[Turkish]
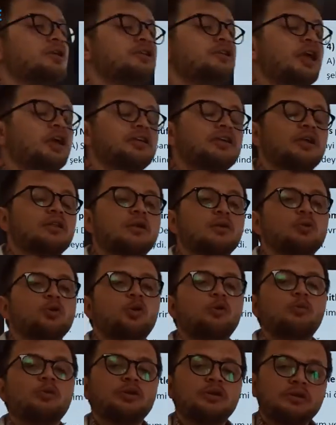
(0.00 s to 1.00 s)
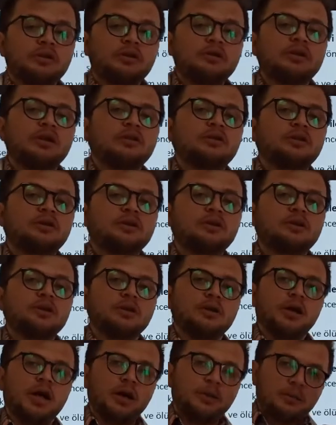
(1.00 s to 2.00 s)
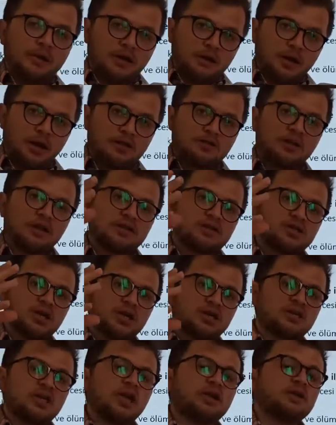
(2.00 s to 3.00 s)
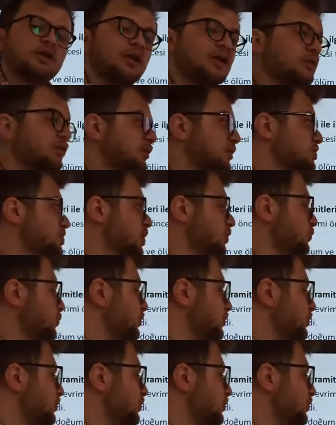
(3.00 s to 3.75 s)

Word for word: tekrardan doğum oranlarının arttırıldığı. Hani bakın azaltacak tekrar arttıracak.